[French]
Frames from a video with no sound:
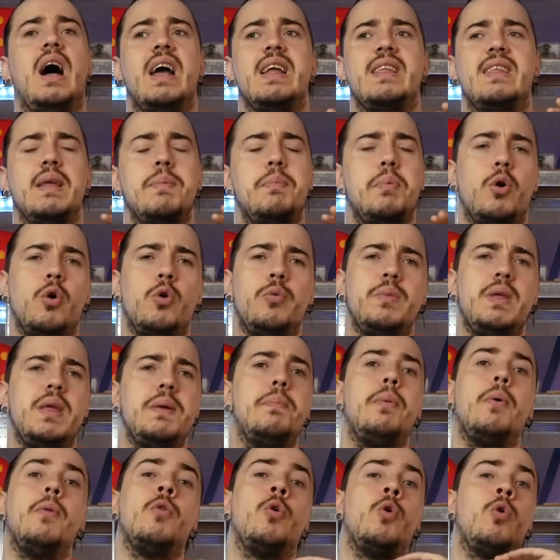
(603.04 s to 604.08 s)
a été premier
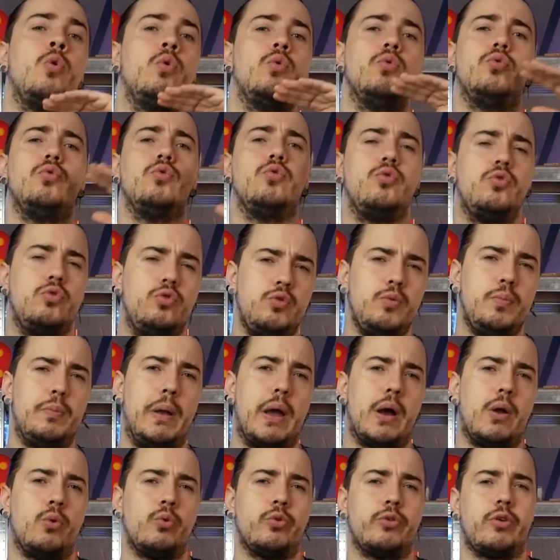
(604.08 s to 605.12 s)
pendant
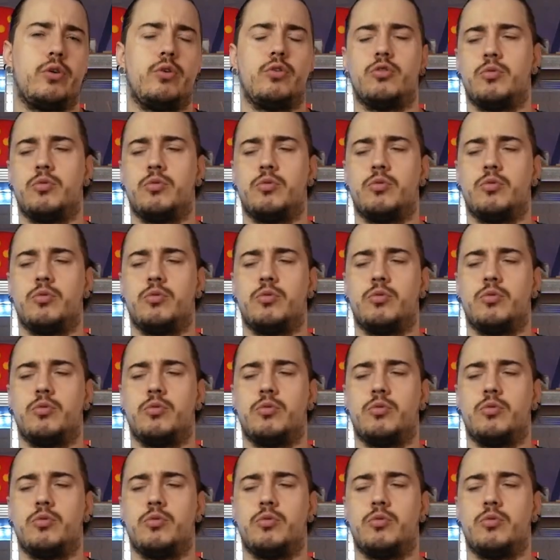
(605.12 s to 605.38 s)
super longtemps. En